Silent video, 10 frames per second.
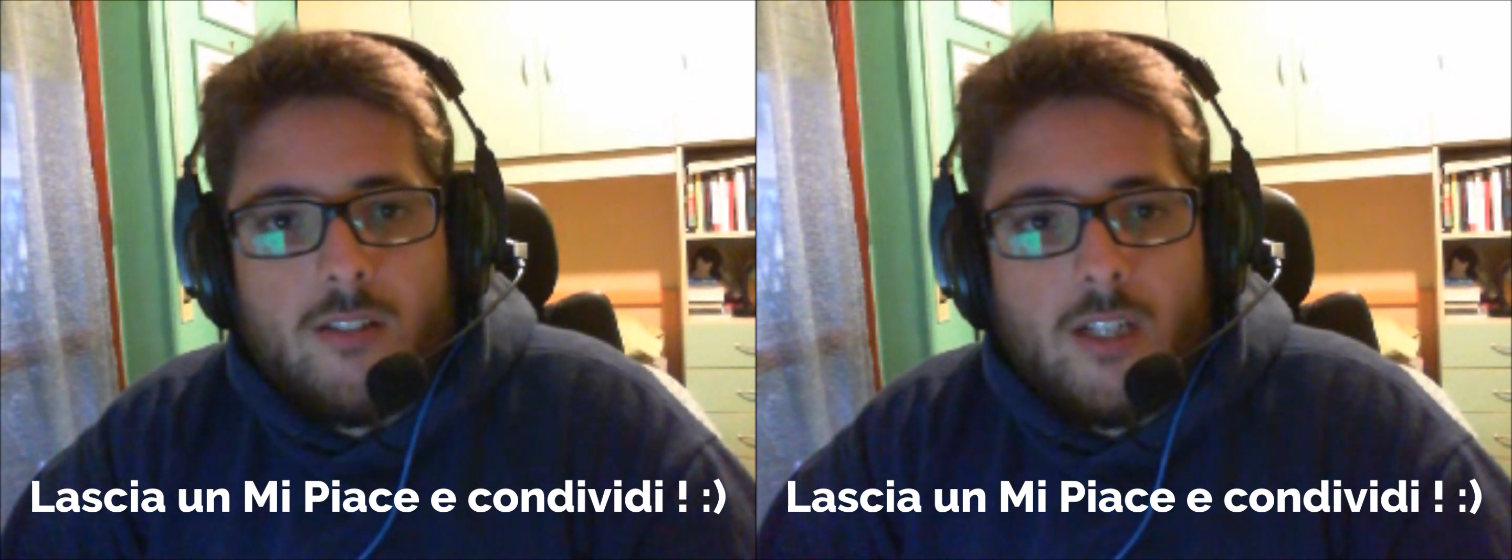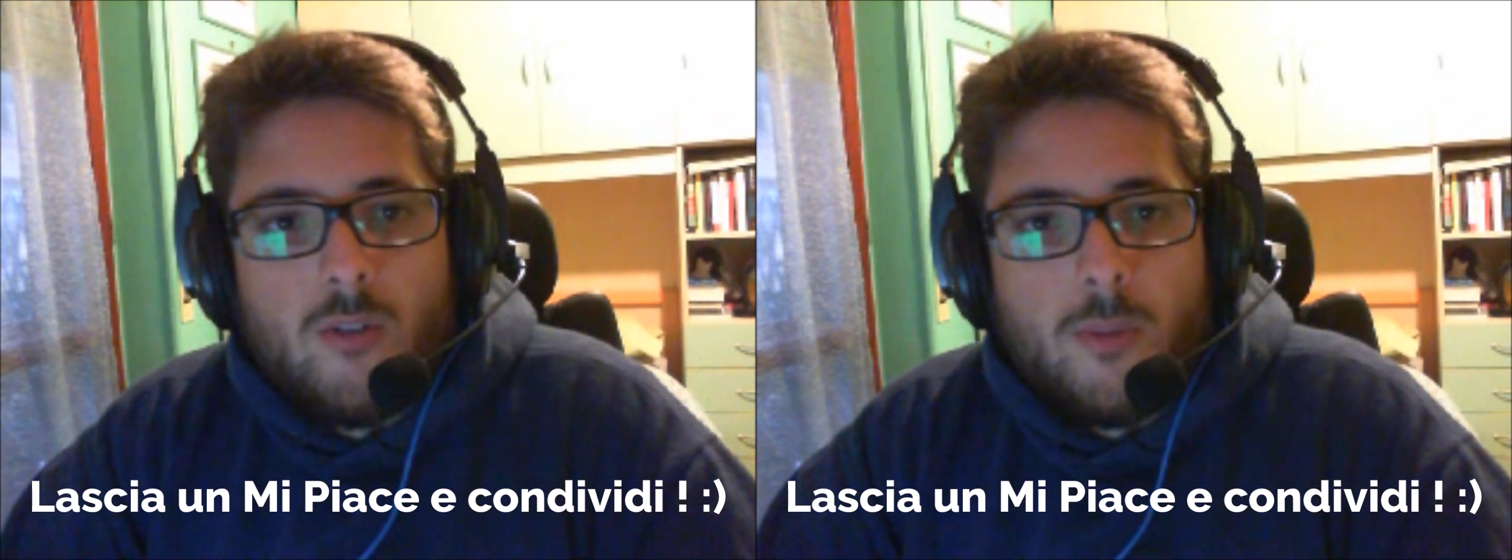
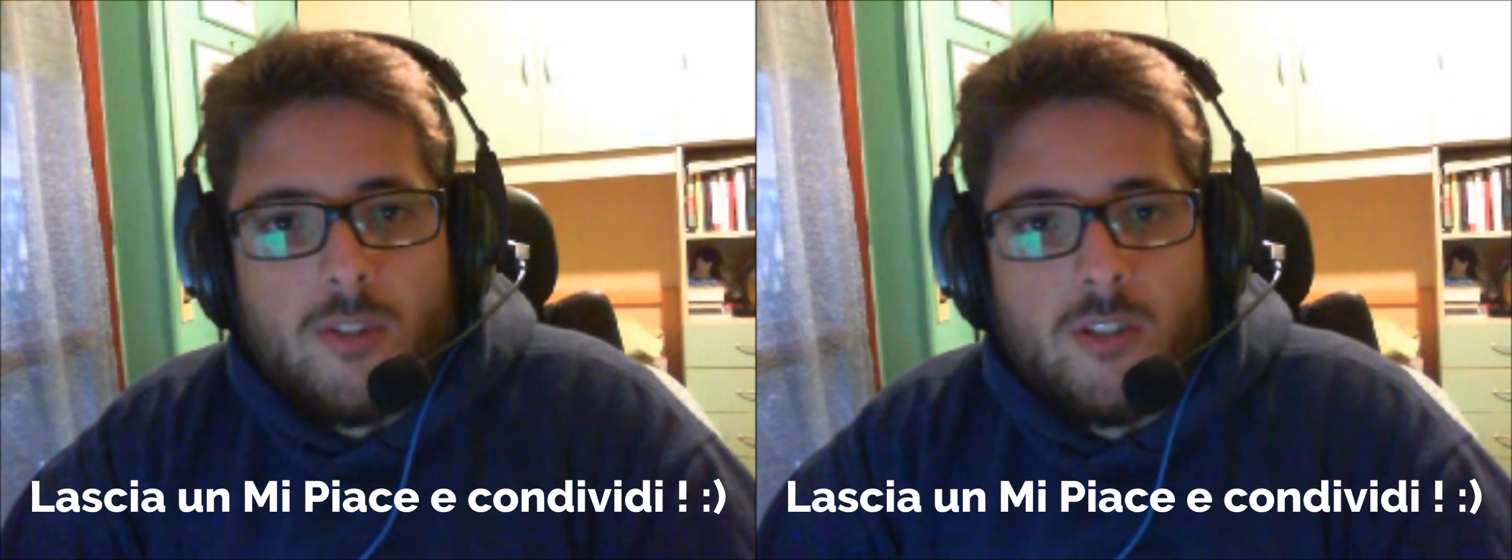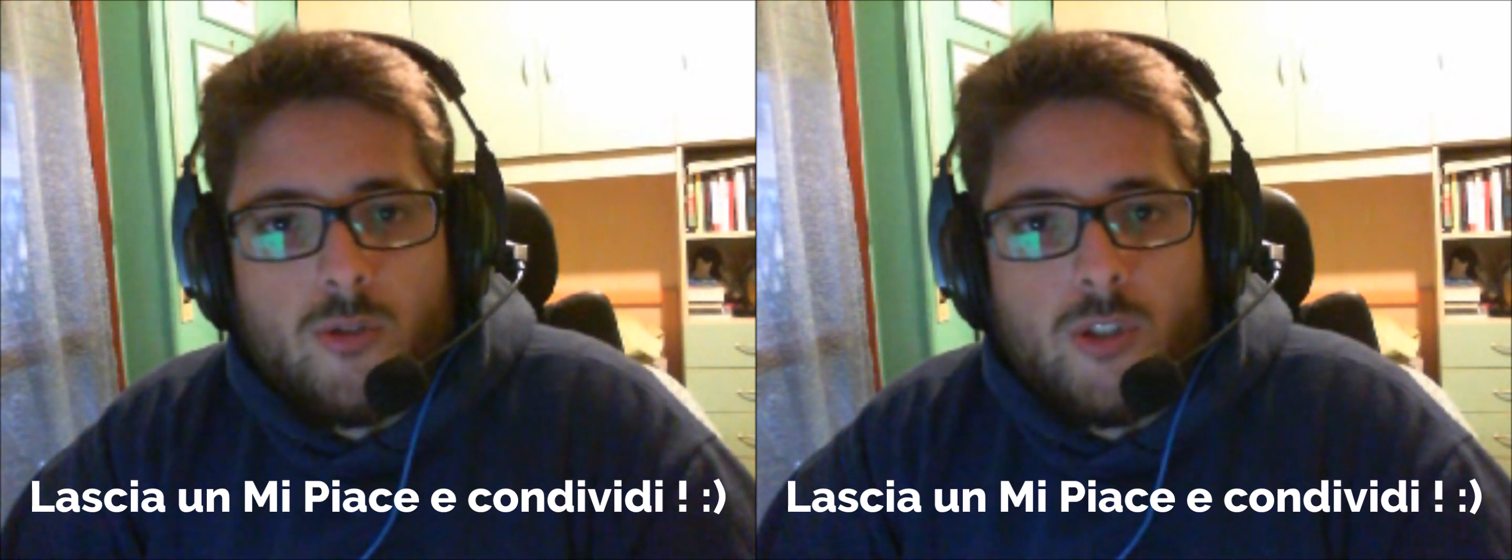a cui
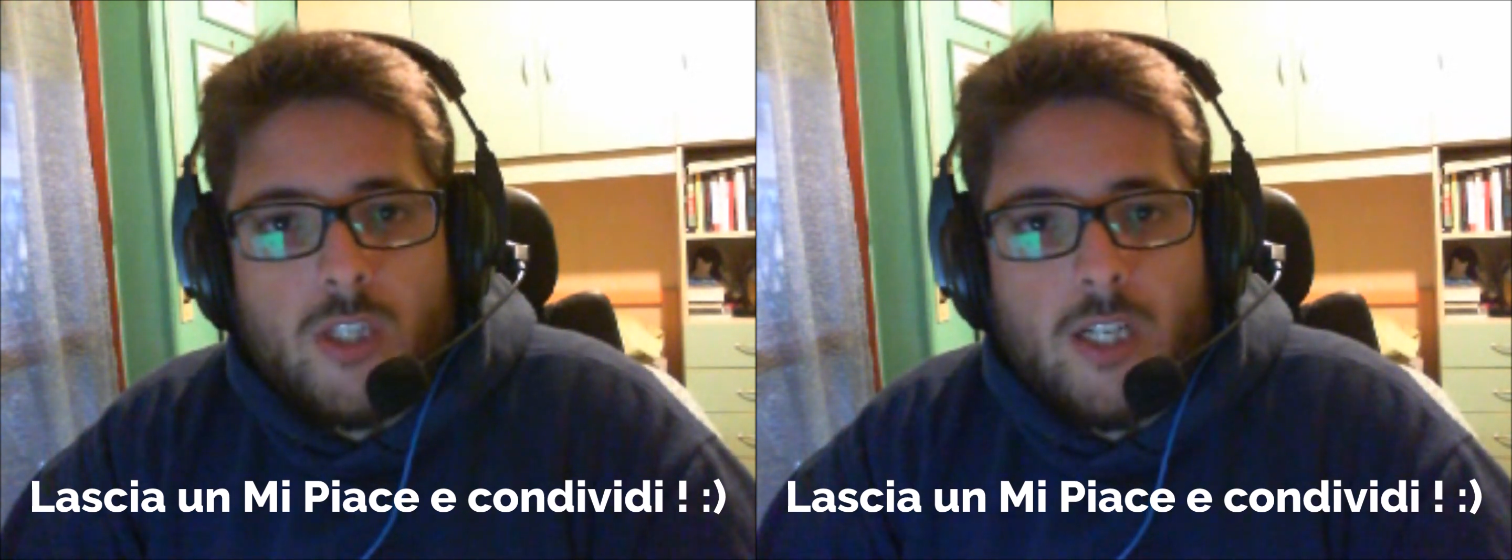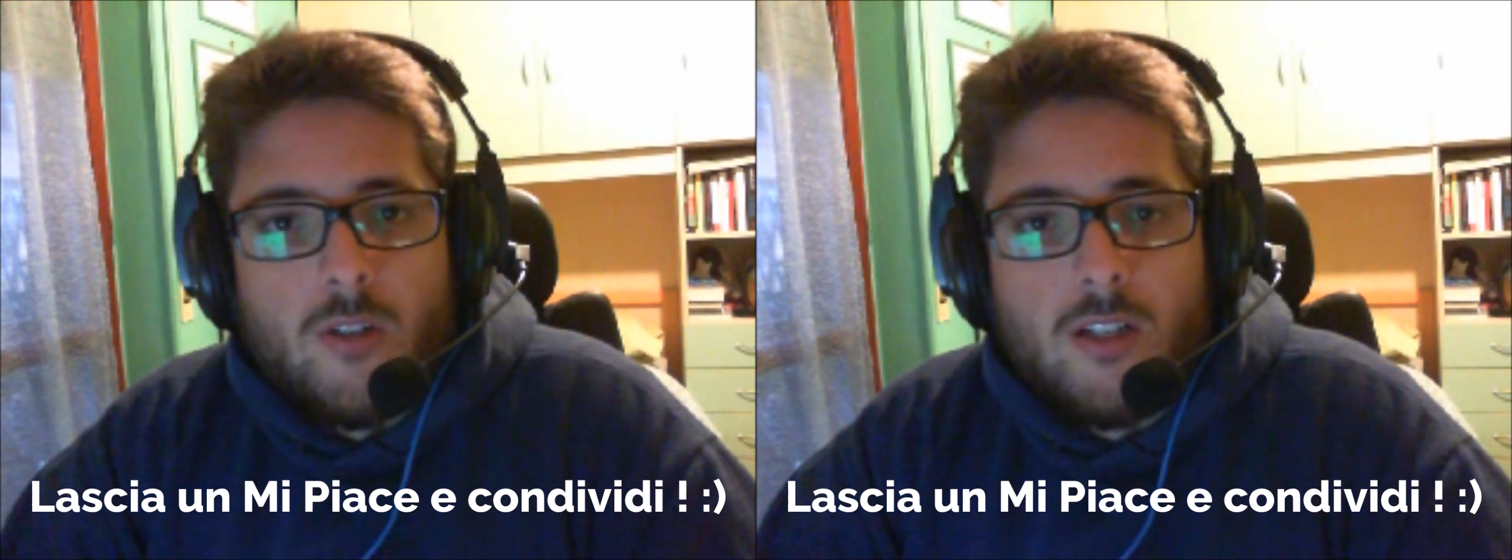poi si
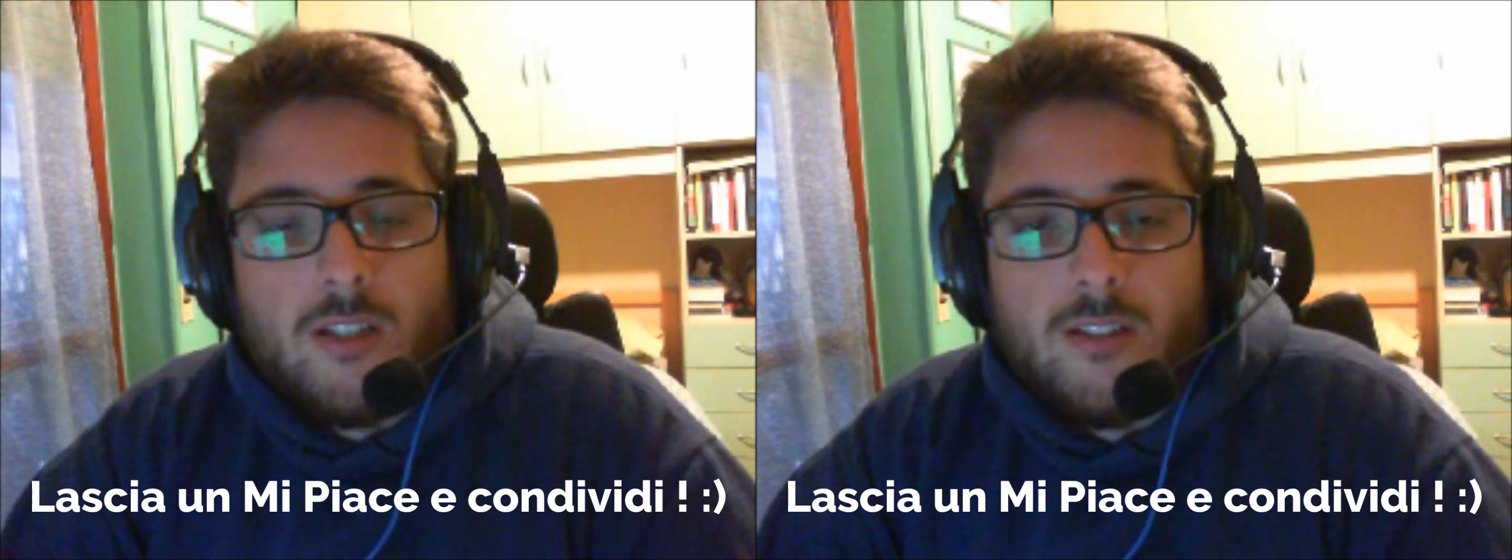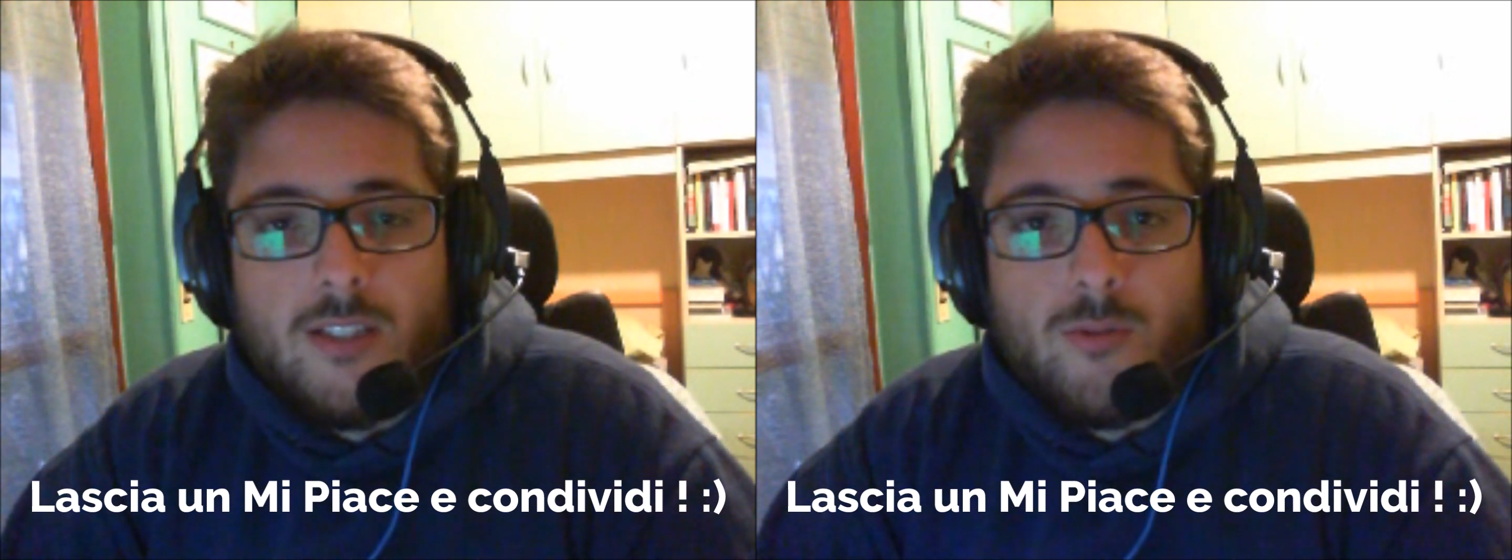aggiungeranno
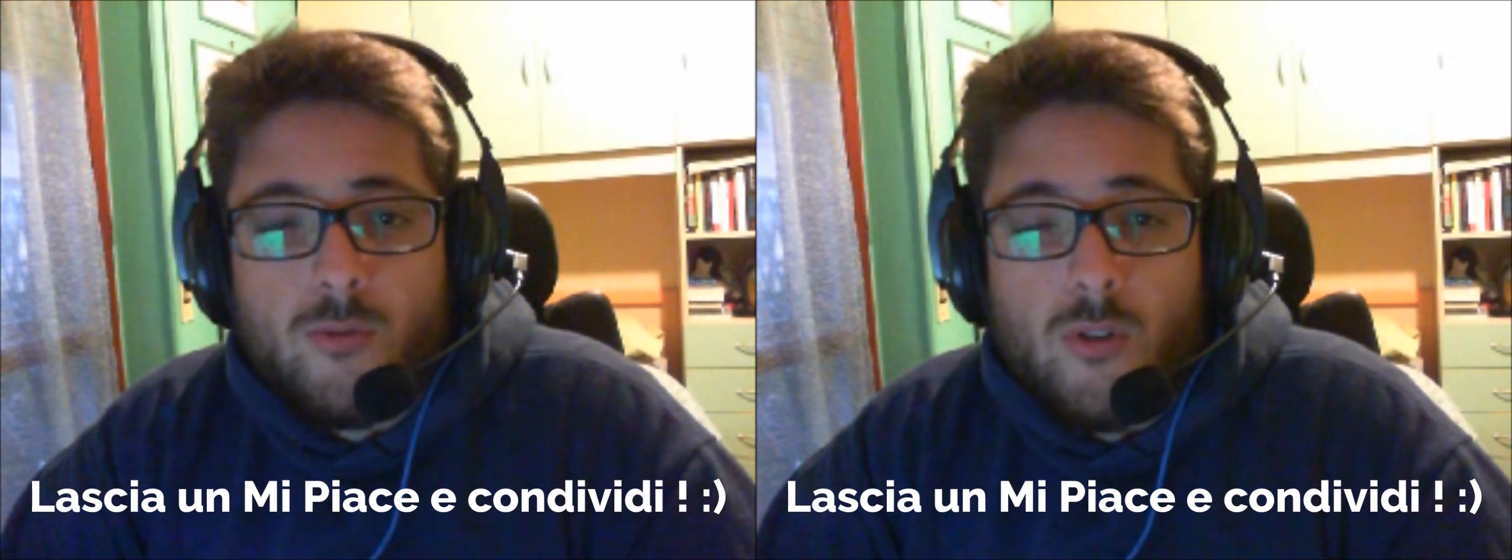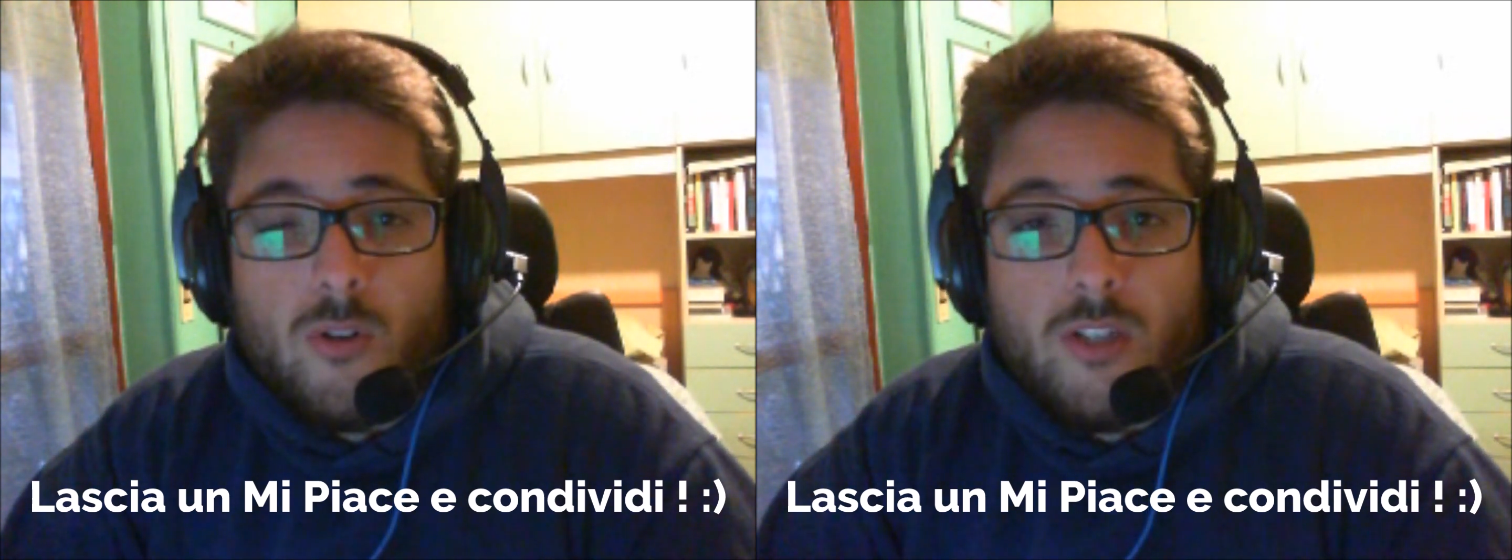altri
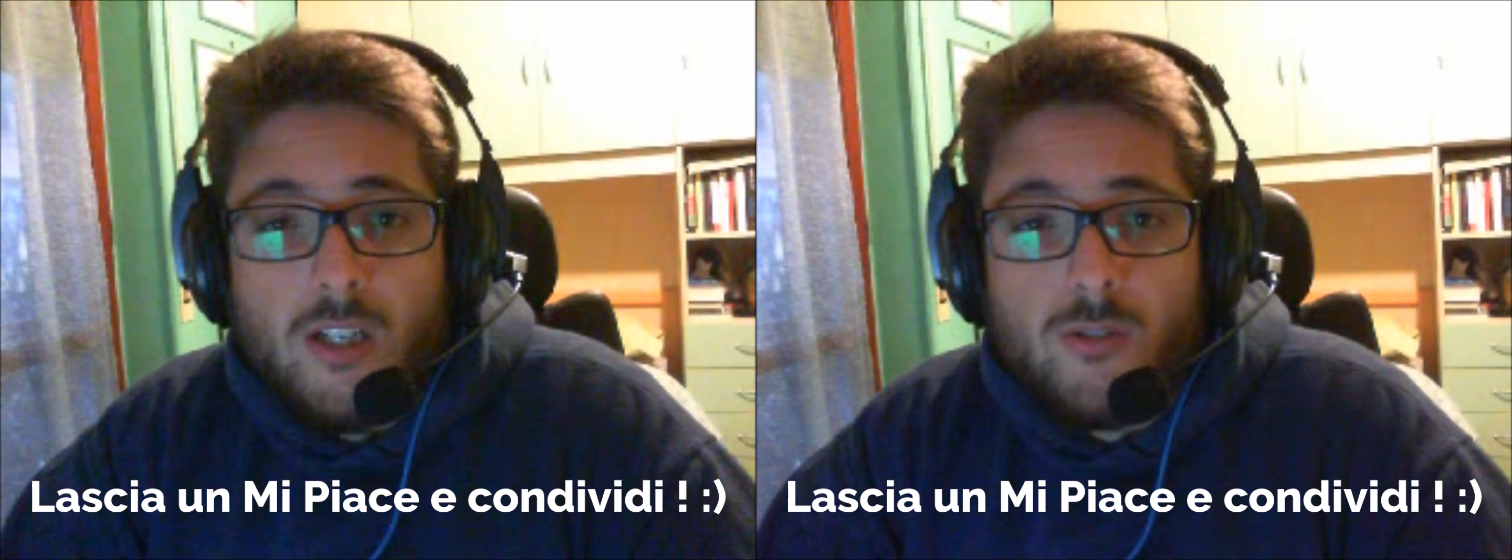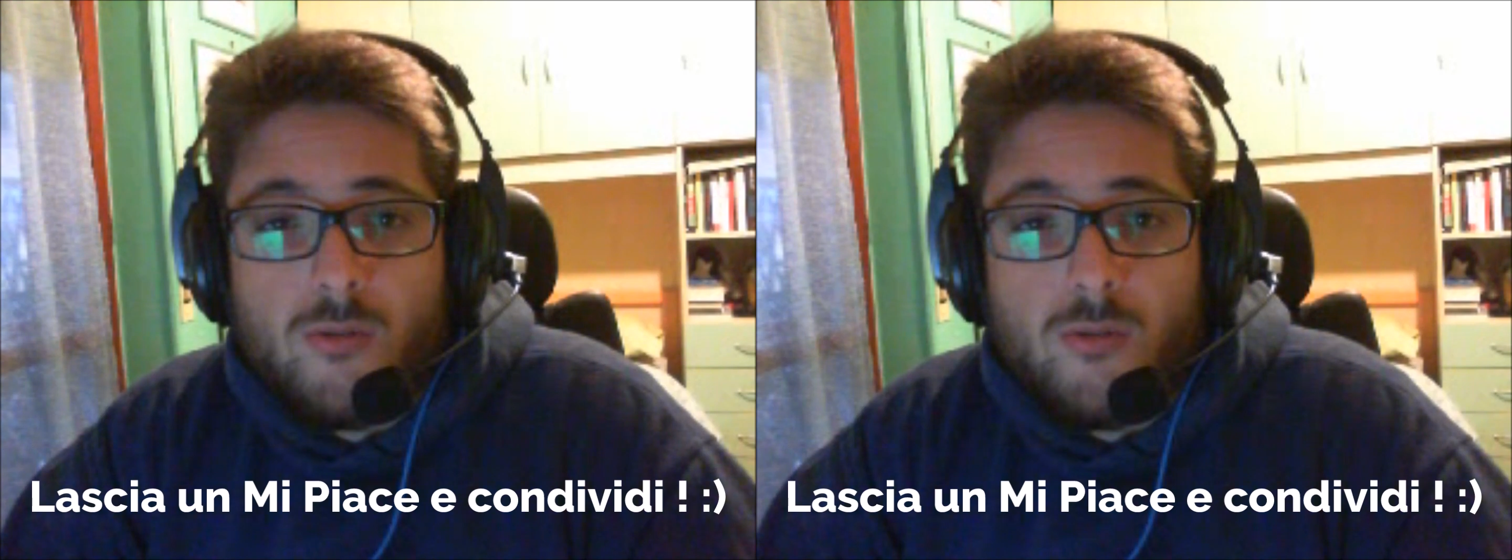tutorial